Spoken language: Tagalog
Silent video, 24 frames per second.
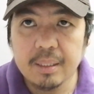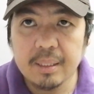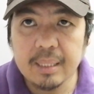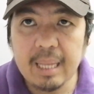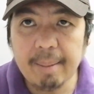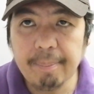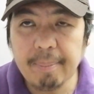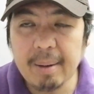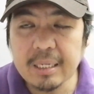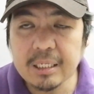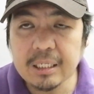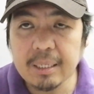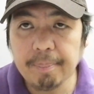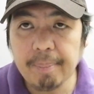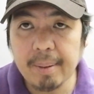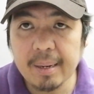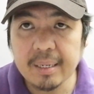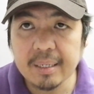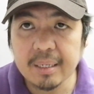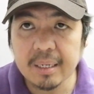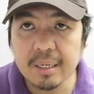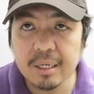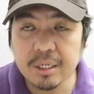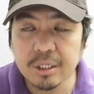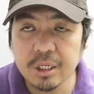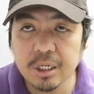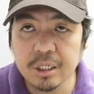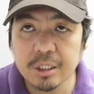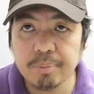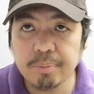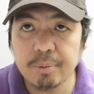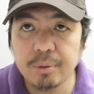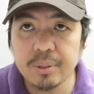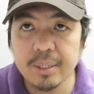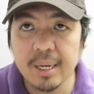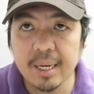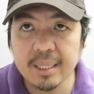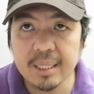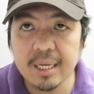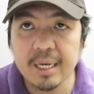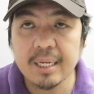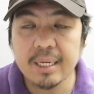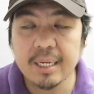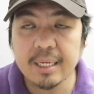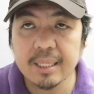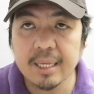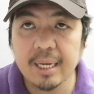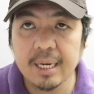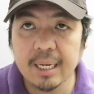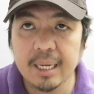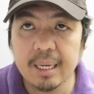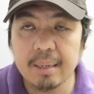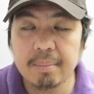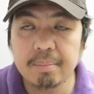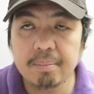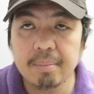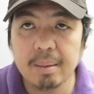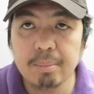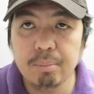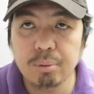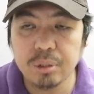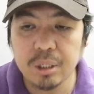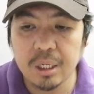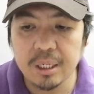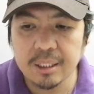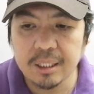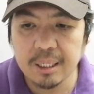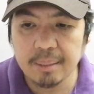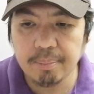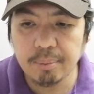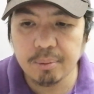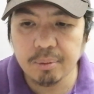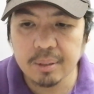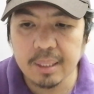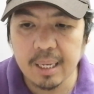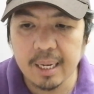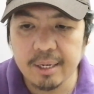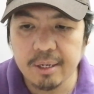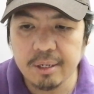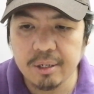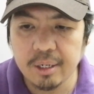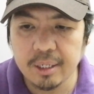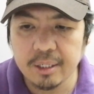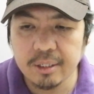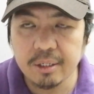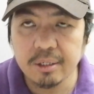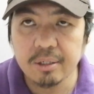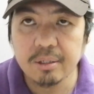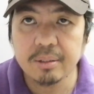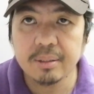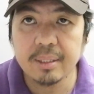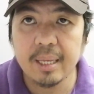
dapat sa pagre-research po natin, eh, talagang mabusisi po tayo ano?